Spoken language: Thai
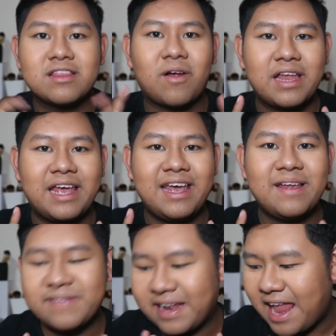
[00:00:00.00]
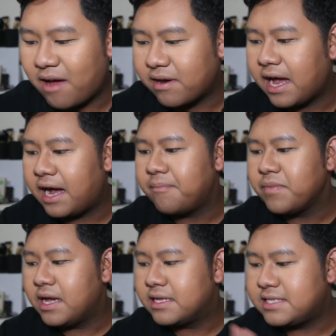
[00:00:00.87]
ตอนนี้เสร็จแล้วนะคะ
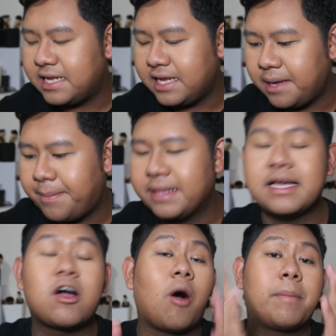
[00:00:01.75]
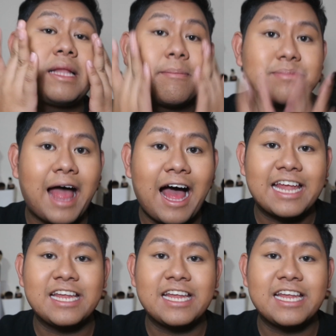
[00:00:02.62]
ทีนี้เบสจะขอไปทำตา